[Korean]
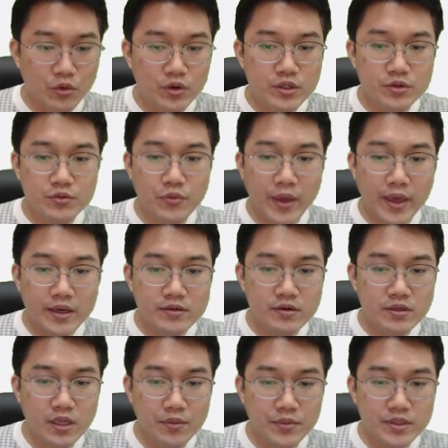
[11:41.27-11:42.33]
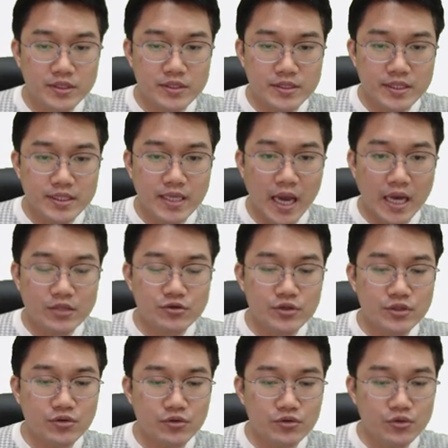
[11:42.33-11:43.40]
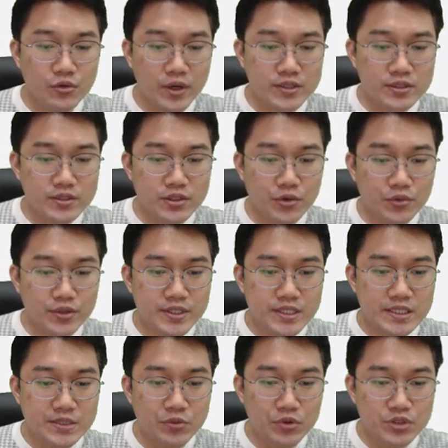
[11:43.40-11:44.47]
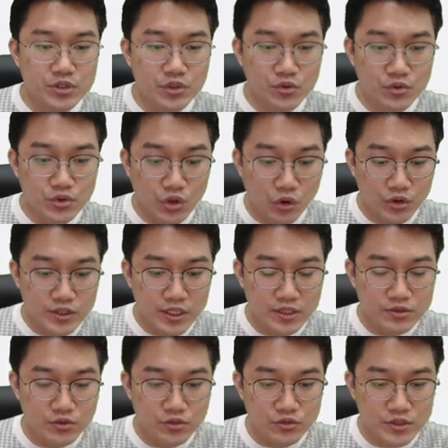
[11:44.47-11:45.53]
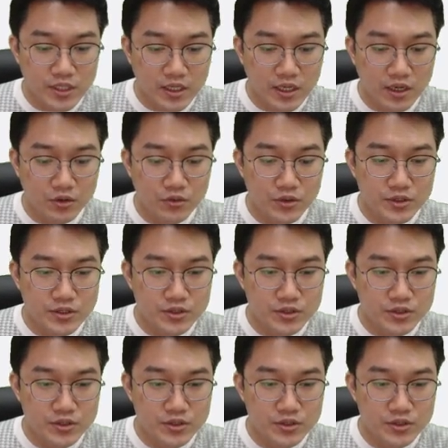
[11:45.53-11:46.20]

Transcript: 요거는 왜 그러냐면은 이 아두이노 오노 같은 경우는 기본적으로 여기에서 동작하고